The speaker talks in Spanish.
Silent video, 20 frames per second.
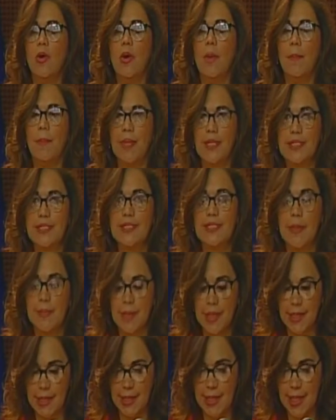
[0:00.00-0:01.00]

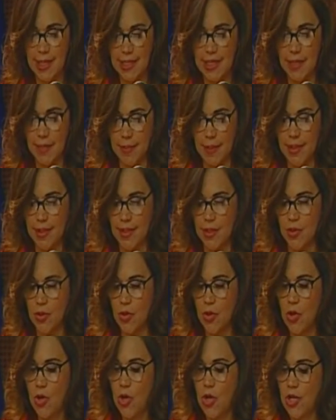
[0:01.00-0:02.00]
precisamente aquí en
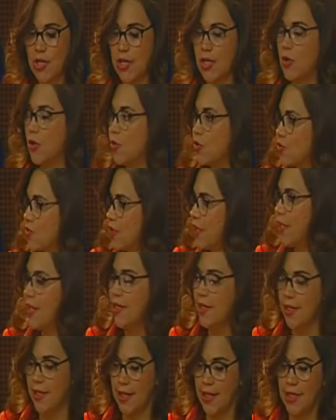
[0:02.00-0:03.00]
México.
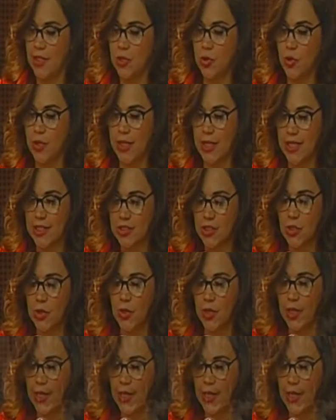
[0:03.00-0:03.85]
Reconocer en su dirección